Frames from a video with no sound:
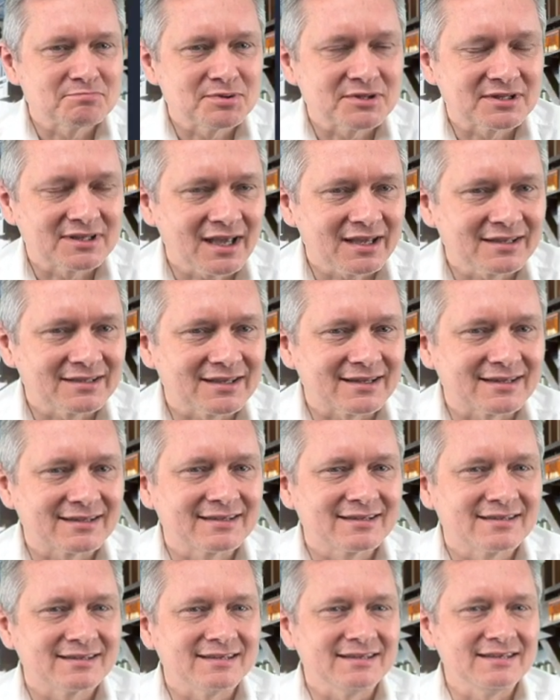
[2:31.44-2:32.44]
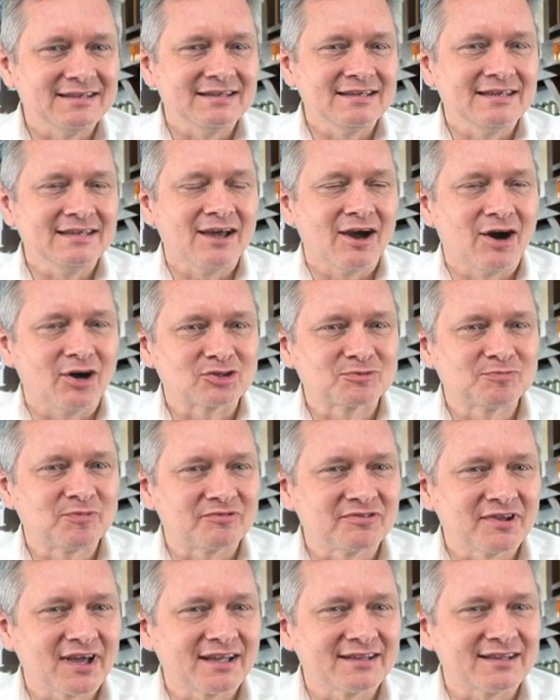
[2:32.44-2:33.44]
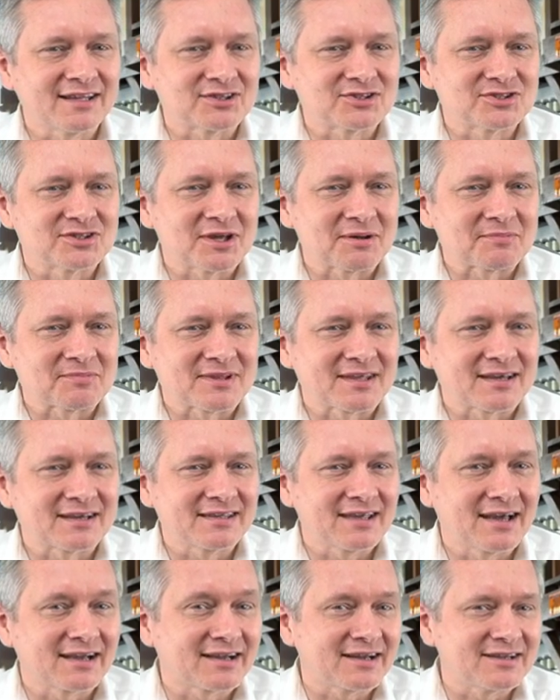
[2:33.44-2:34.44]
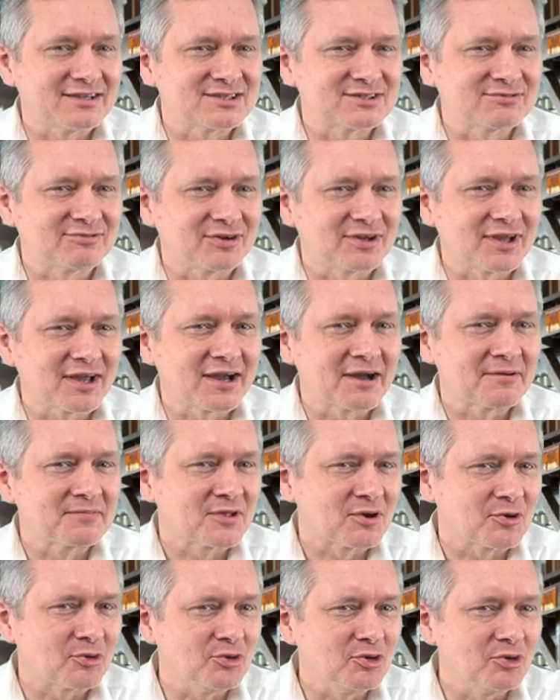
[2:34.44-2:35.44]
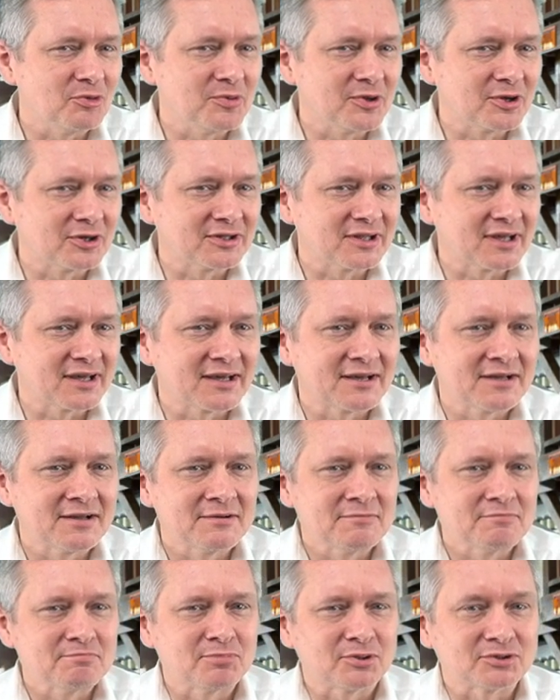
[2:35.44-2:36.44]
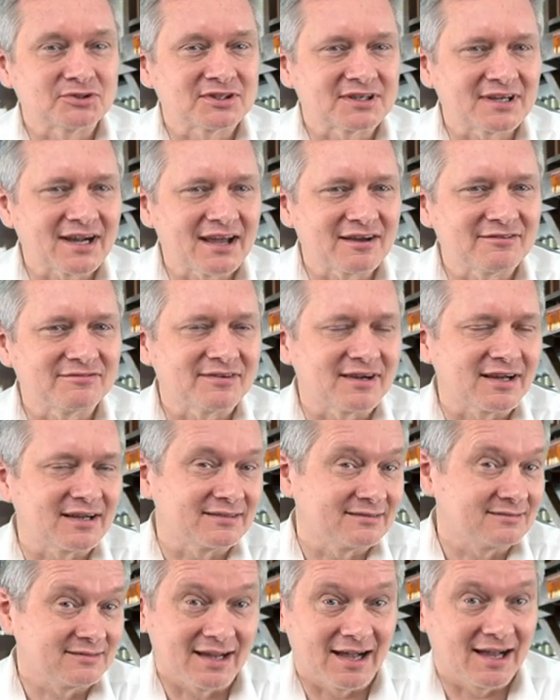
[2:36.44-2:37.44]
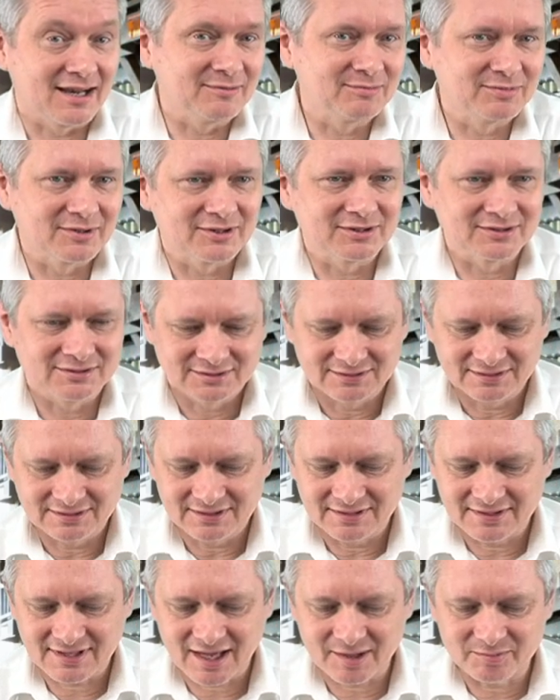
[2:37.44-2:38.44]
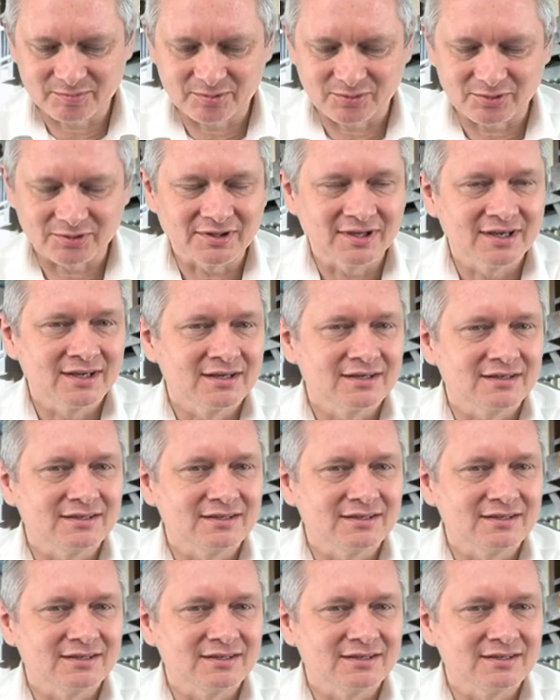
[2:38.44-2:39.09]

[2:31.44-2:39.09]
pytania i odpowiadasz tam, tak? Jaka jest twoja ulubiona potrawa albo napój?